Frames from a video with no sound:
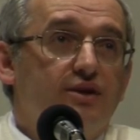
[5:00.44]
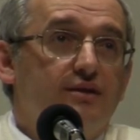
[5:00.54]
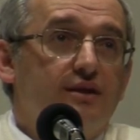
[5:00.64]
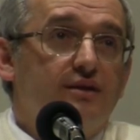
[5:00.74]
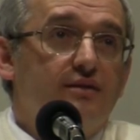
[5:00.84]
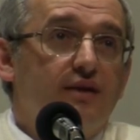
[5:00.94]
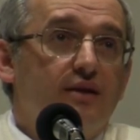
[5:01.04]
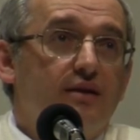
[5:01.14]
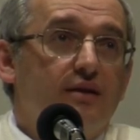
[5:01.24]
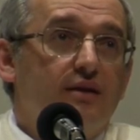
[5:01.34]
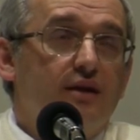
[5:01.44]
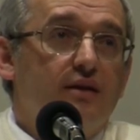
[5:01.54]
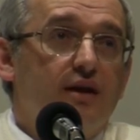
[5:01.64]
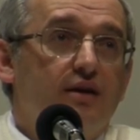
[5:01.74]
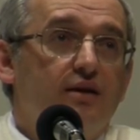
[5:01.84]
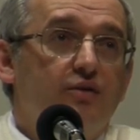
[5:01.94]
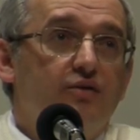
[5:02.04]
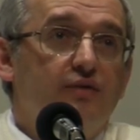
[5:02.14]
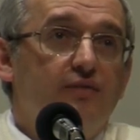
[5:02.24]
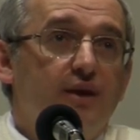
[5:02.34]
чистые и светлые. Когда эти
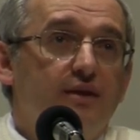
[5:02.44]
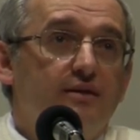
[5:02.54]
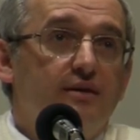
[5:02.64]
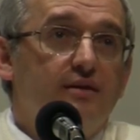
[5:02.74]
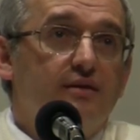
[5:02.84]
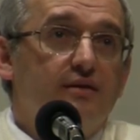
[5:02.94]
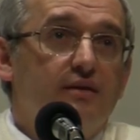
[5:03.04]
люди вместе,